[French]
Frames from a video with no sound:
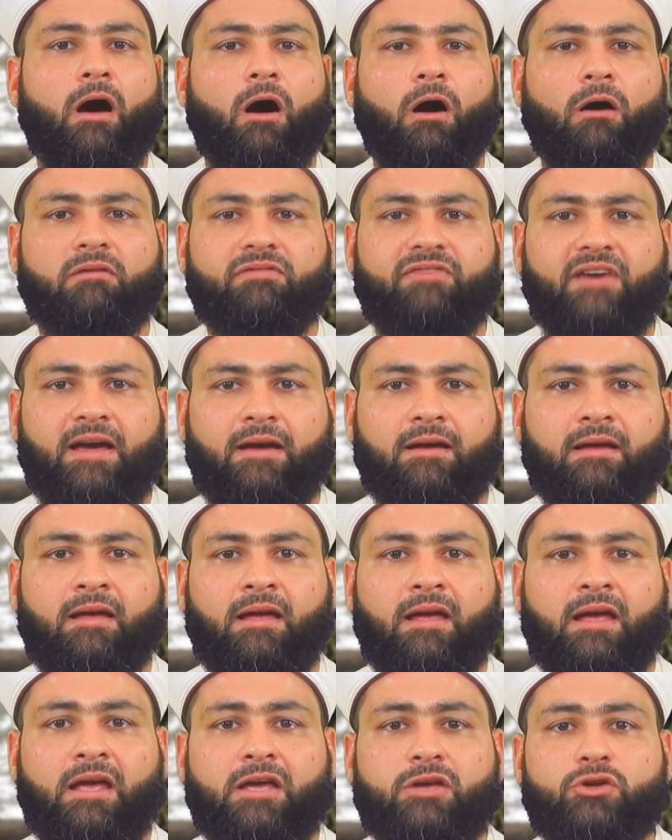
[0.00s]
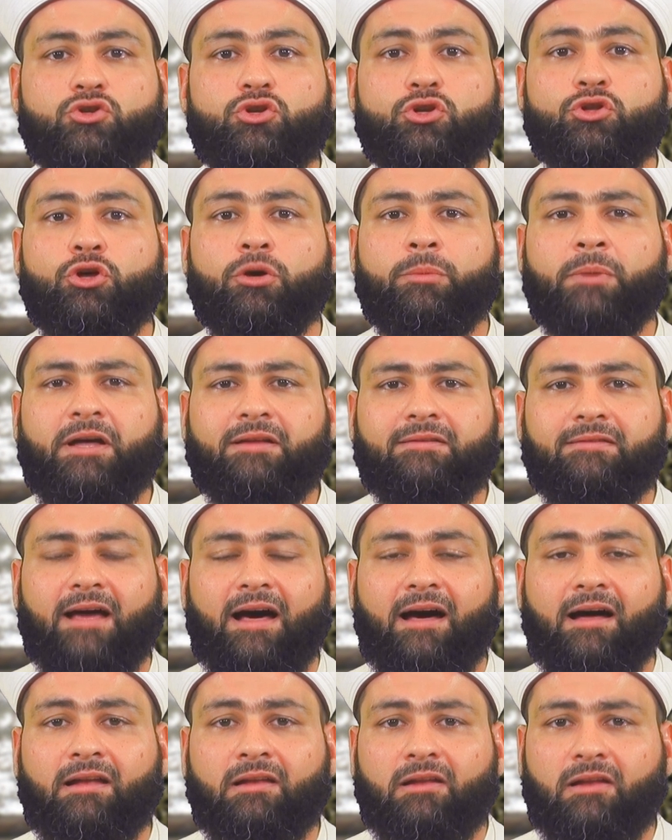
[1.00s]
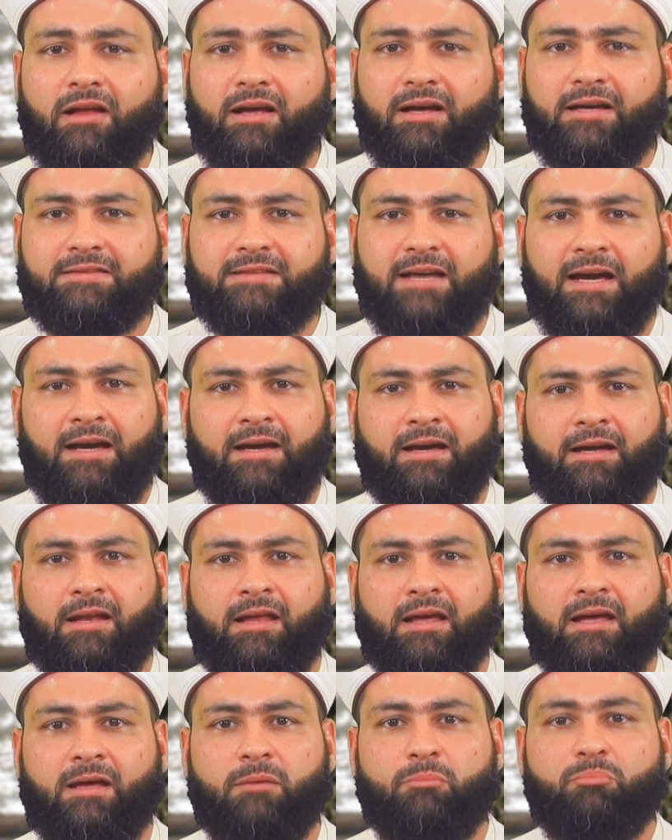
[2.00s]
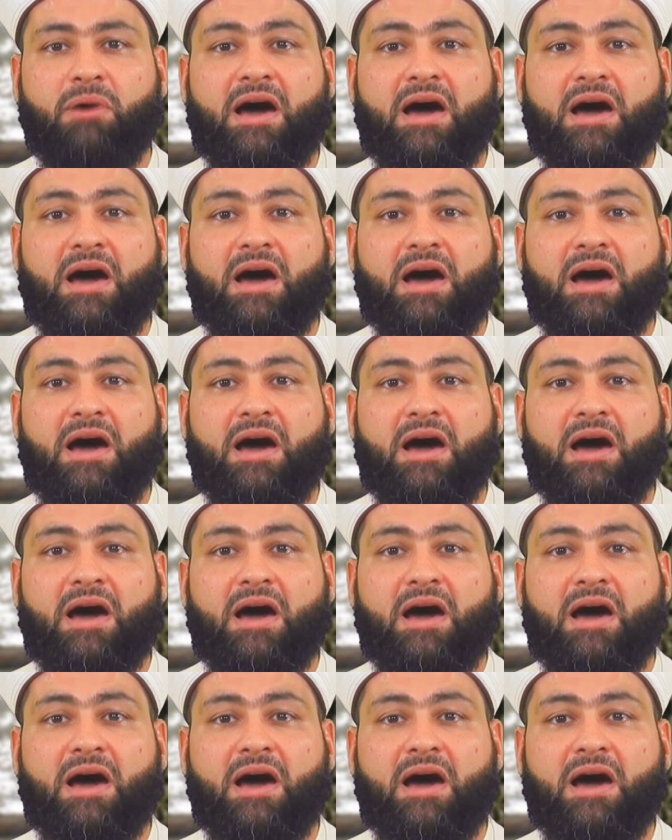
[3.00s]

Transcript: Enfin, je demande à Allah Ta'ala,